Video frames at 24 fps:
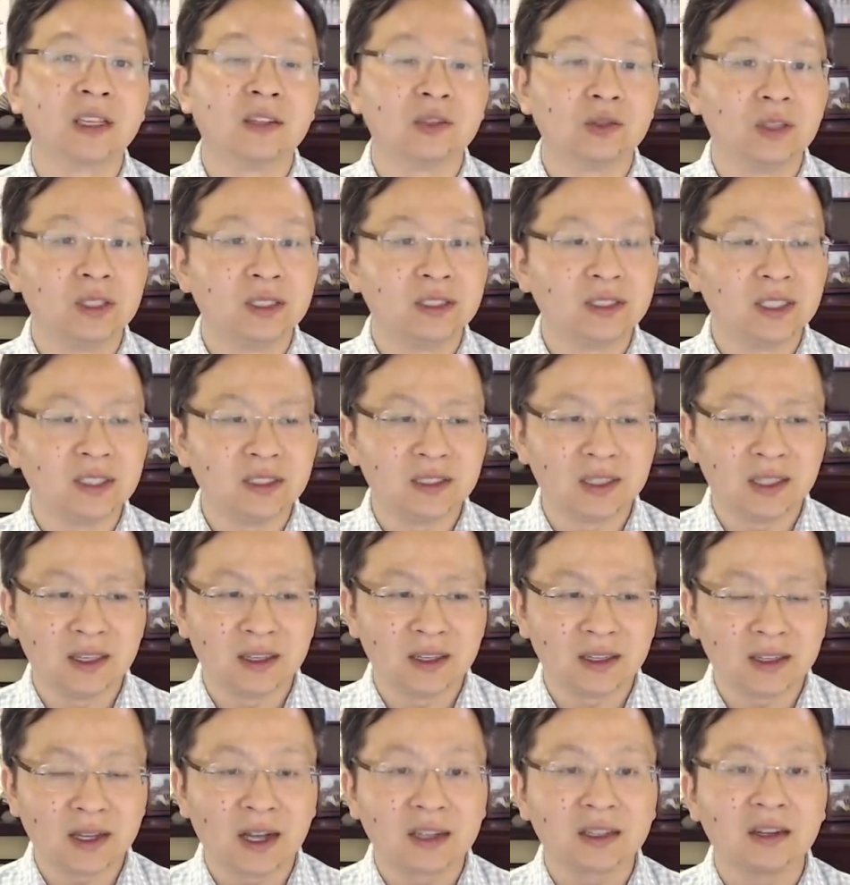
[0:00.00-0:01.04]
所以这
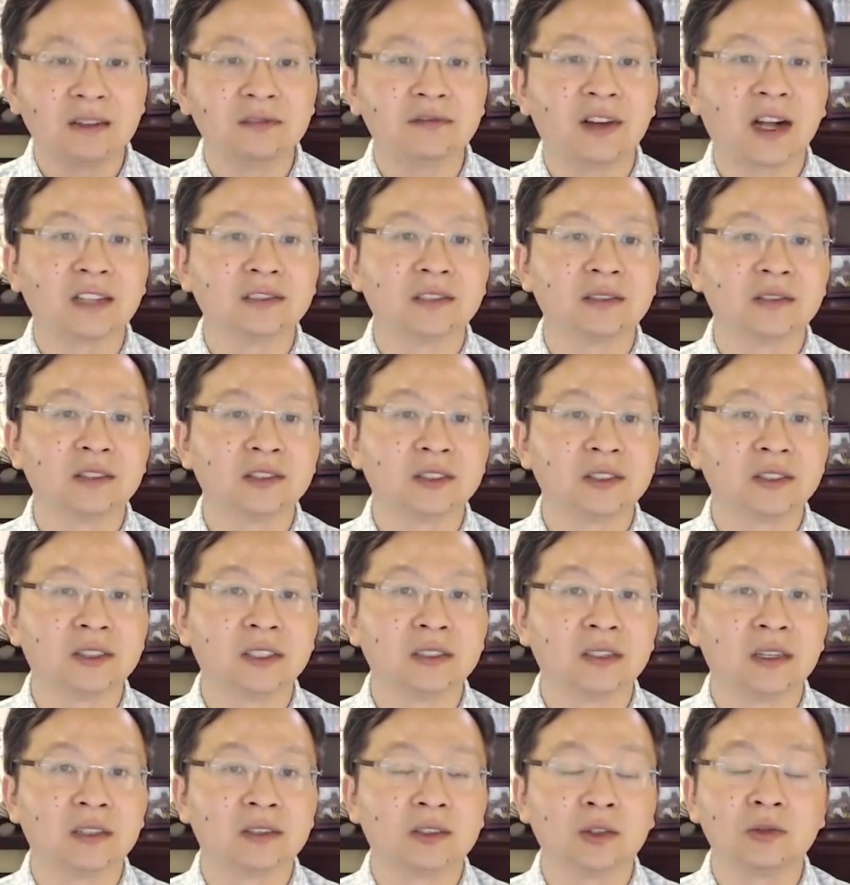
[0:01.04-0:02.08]
些刚刚发生的事
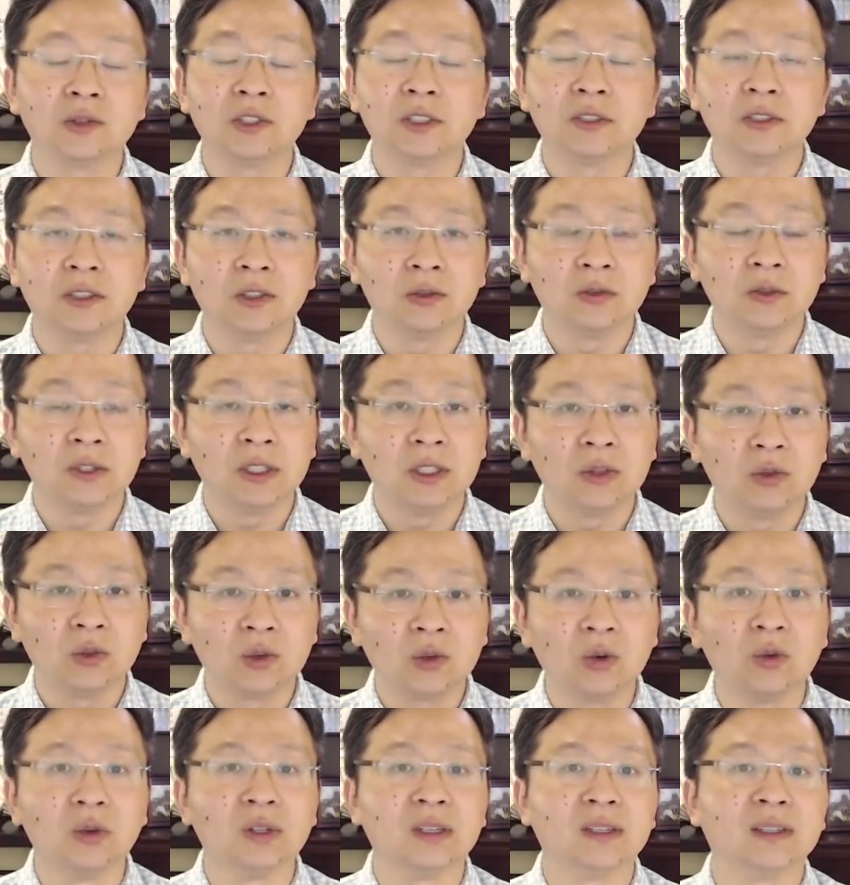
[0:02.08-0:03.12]
情呢，都是有利于
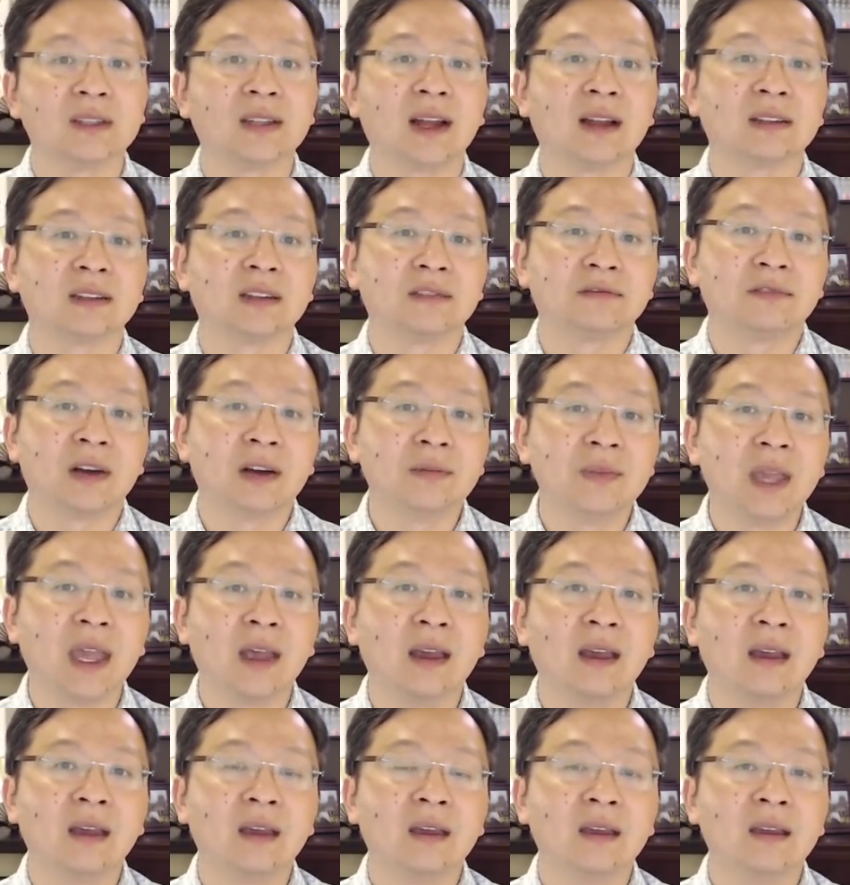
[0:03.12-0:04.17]
共和党的方
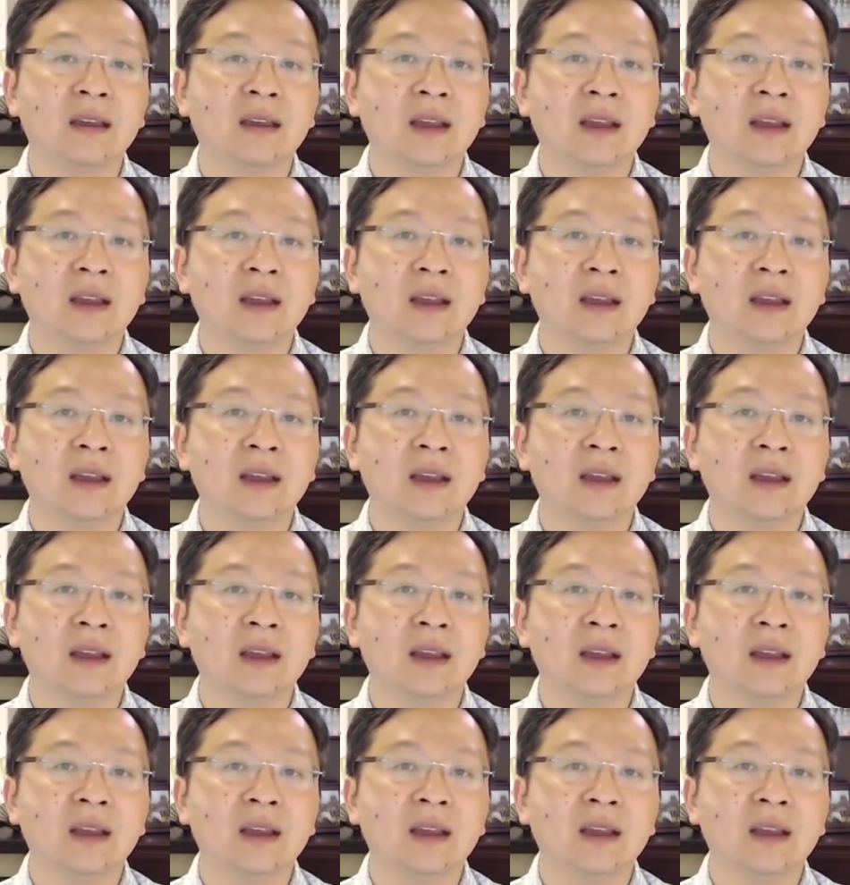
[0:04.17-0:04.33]
面。